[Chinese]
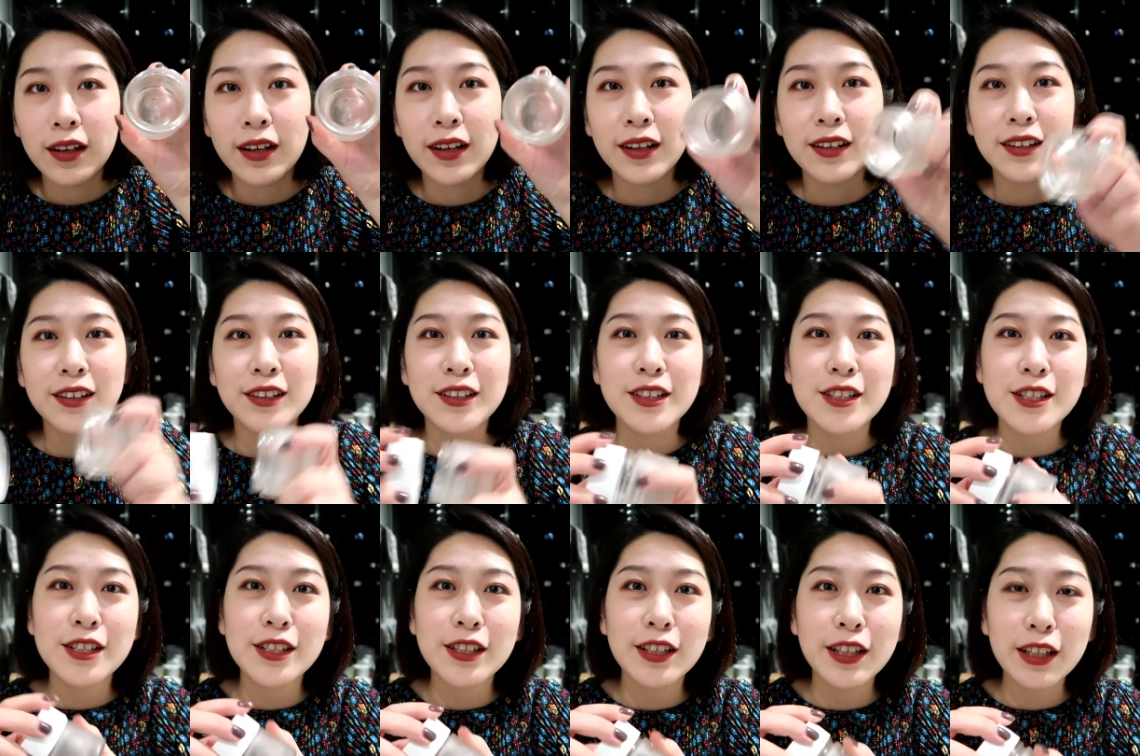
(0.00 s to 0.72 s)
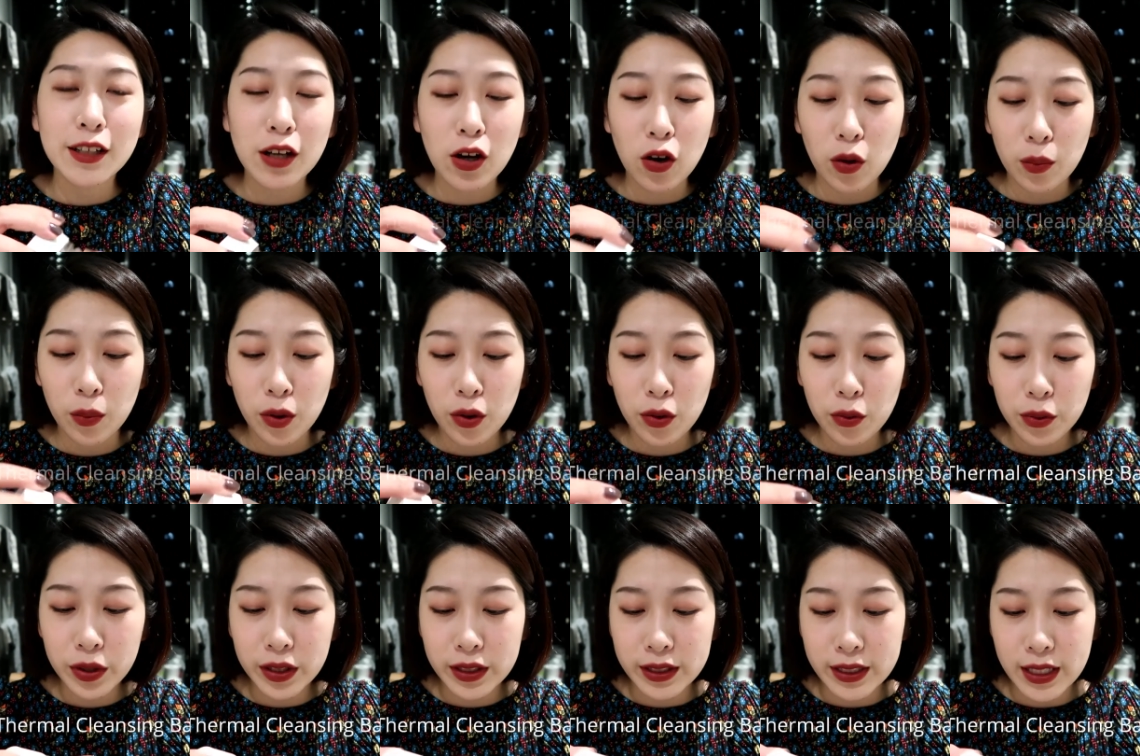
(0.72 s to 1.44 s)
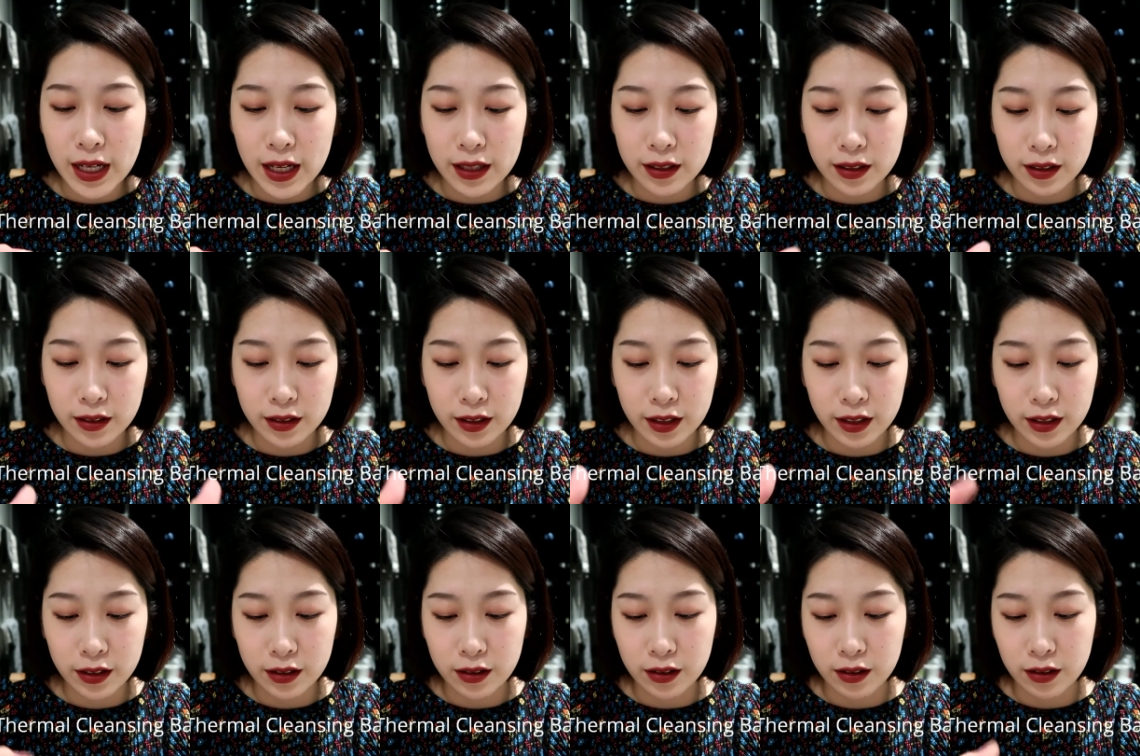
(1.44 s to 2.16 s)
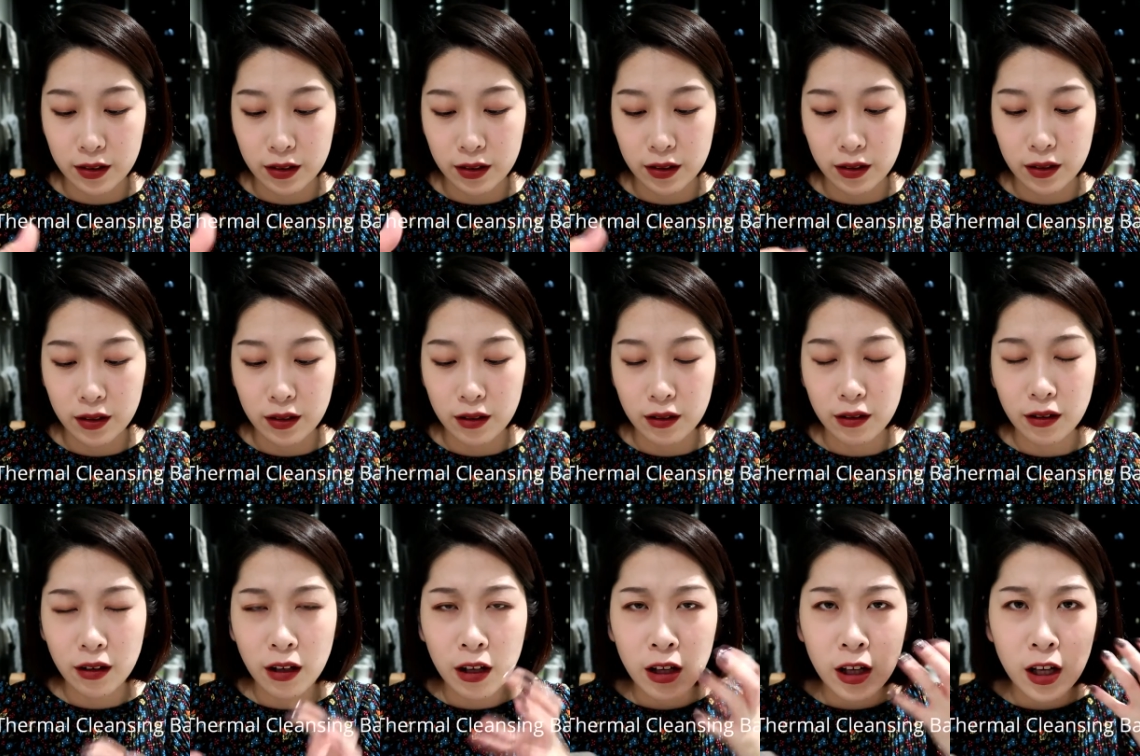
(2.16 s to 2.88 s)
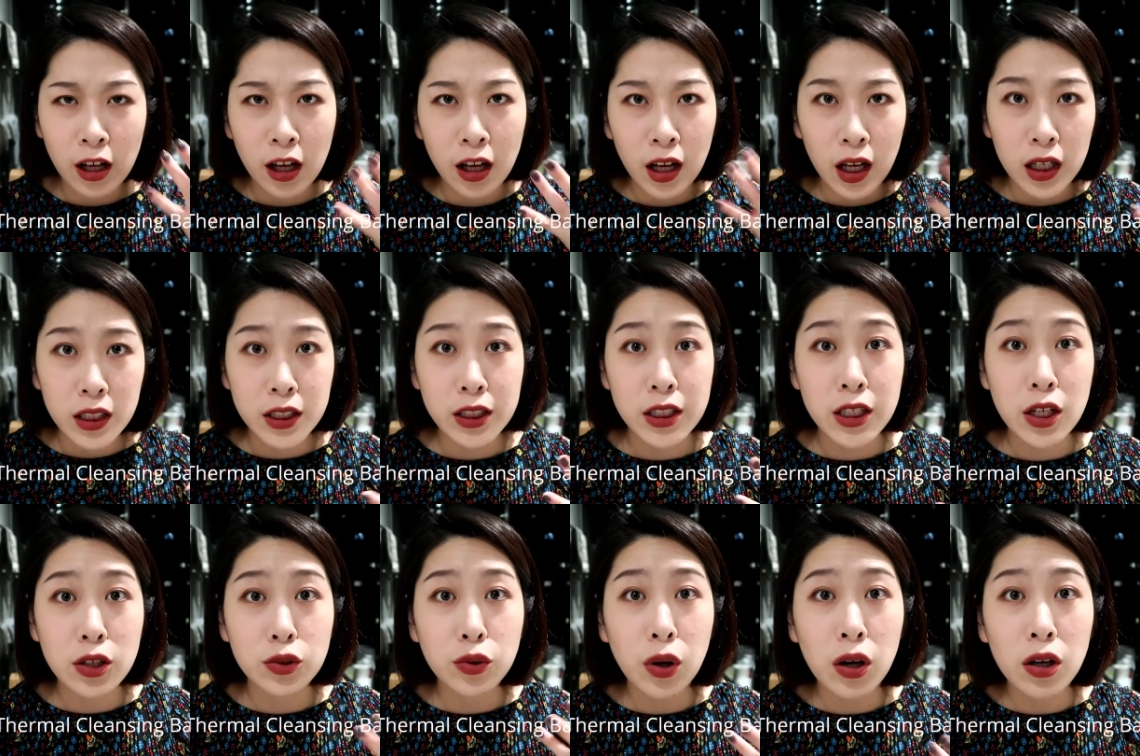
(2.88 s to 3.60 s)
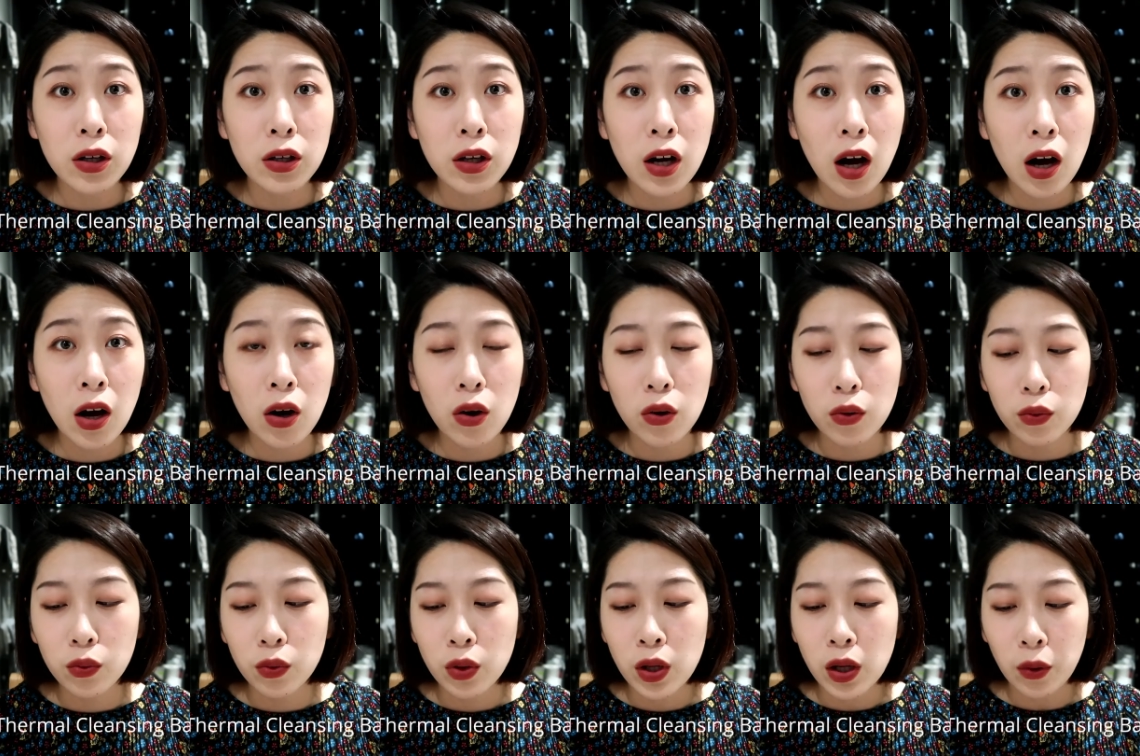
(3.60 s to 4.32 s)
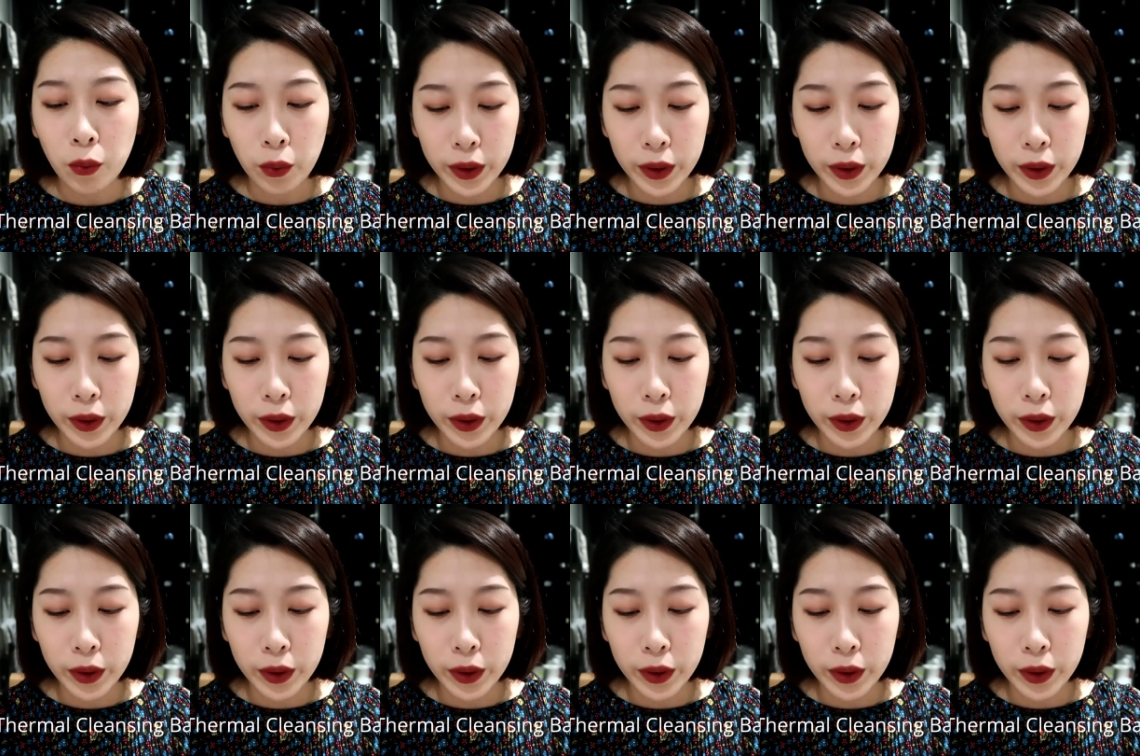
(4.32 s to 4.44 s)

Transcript: 是 o m o o v i x a 的那个卸妆膏，